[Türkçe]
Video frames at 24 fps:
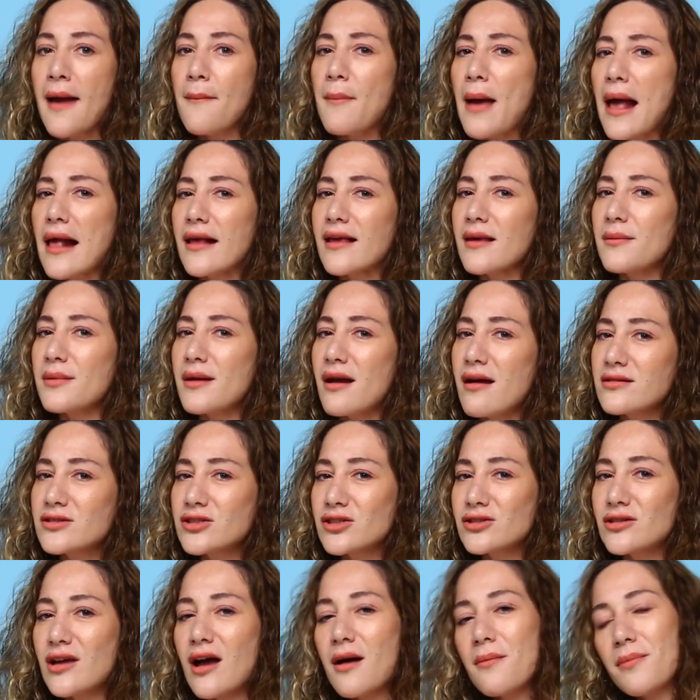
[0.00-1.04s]
Belki
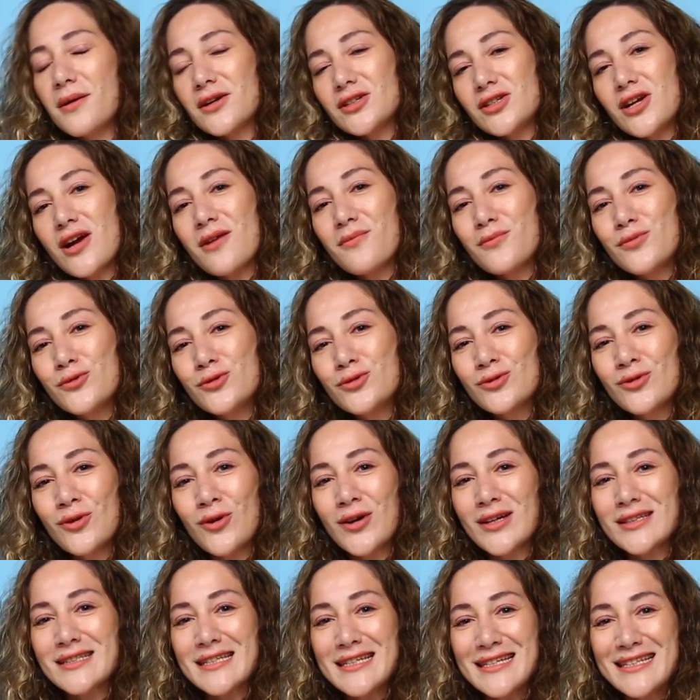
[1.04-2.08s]
birazcık daha Başak Burcu
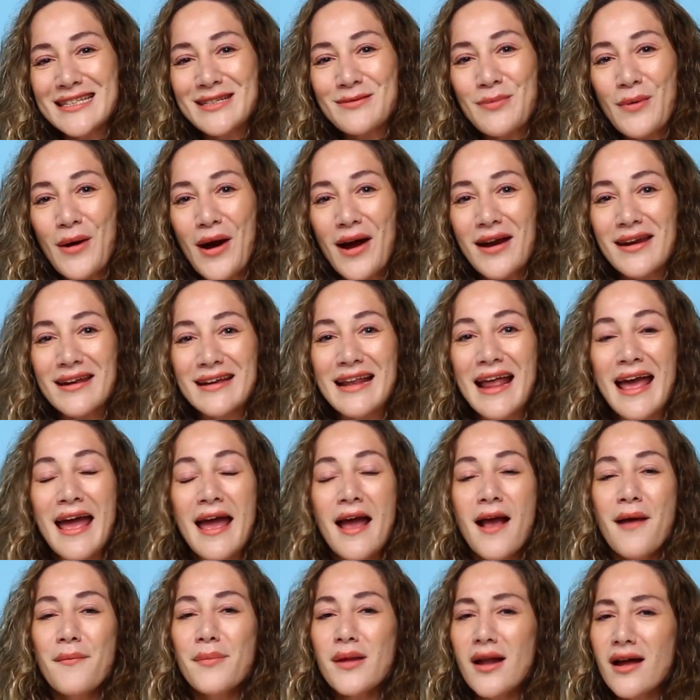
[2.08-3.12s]
doğası itibariyle
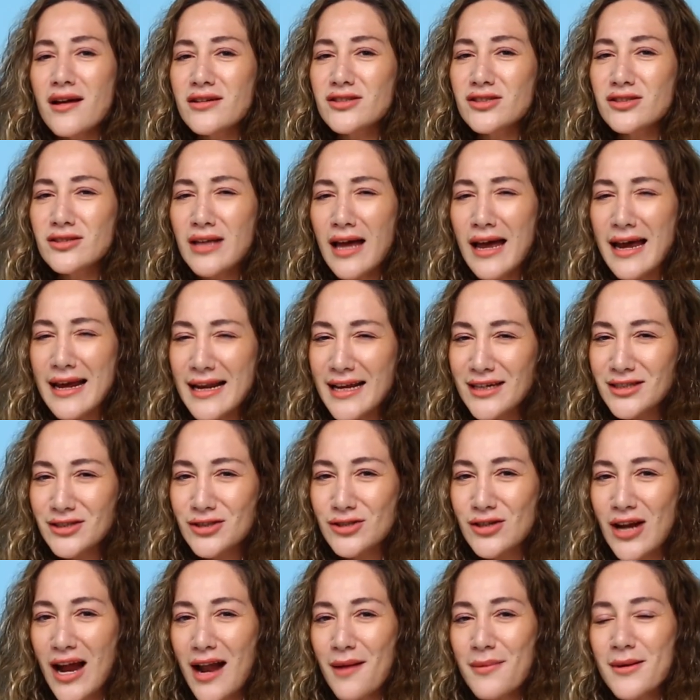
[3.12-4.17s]
birazcık daha
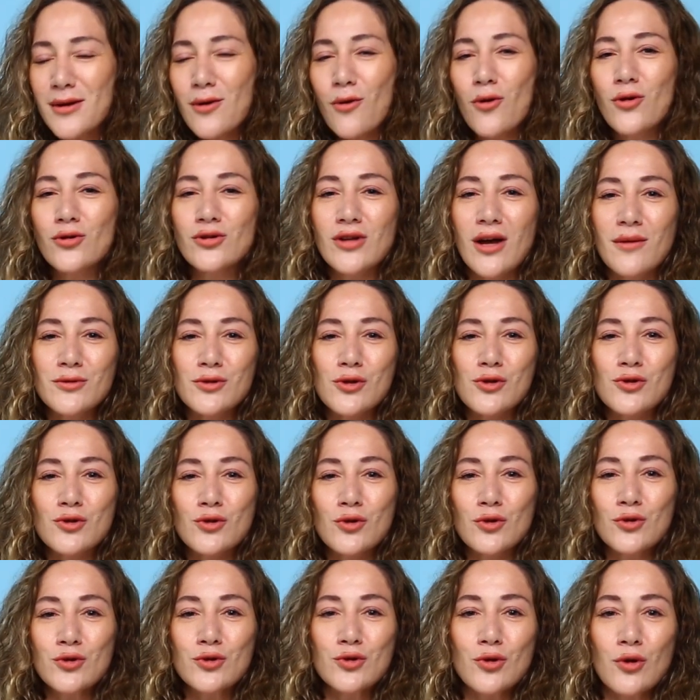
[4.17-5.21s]
eleştirel bir ortam söz
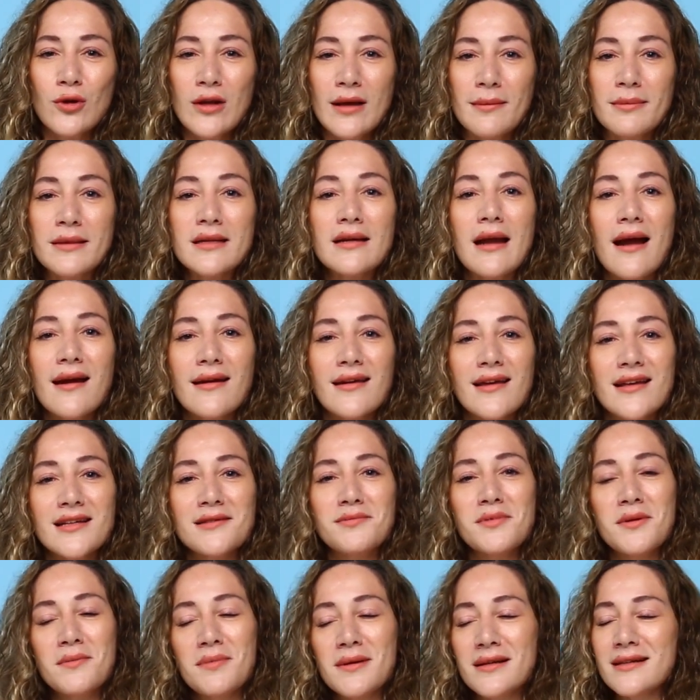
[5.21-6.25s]
konusu olabilir.
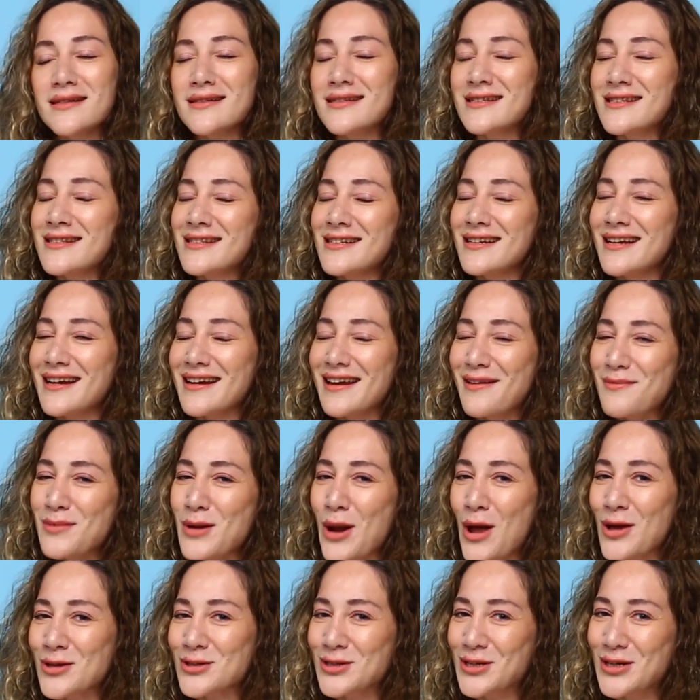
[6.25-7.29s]
Herkes birbirinin sınırlarına
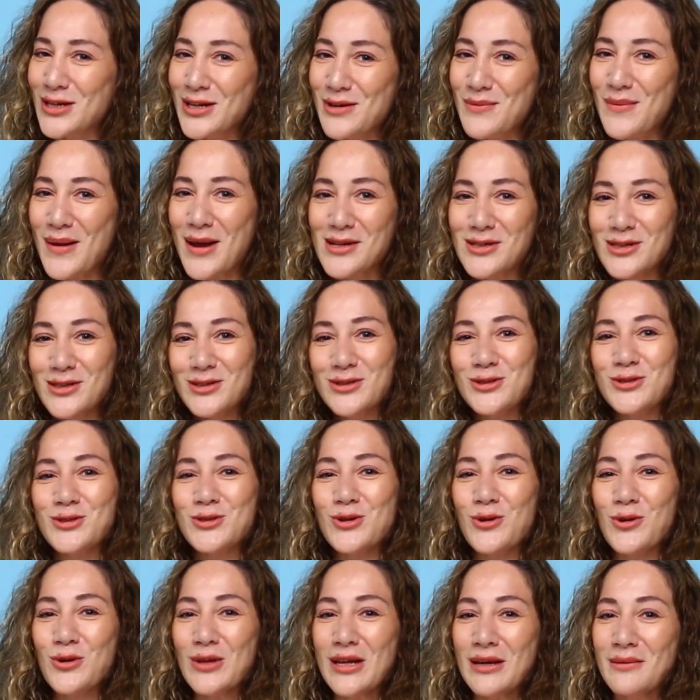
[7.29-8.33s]
birazcık girmeye
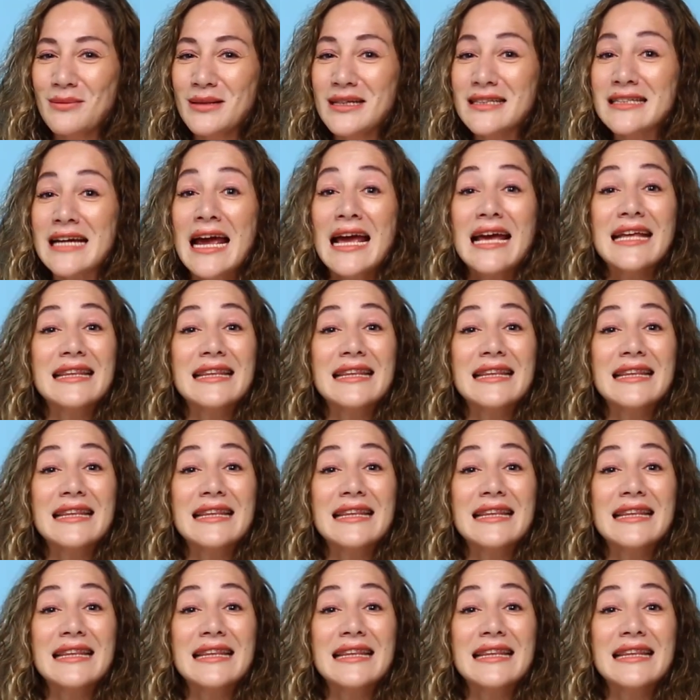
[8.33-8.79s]
çalışıyor olabilir.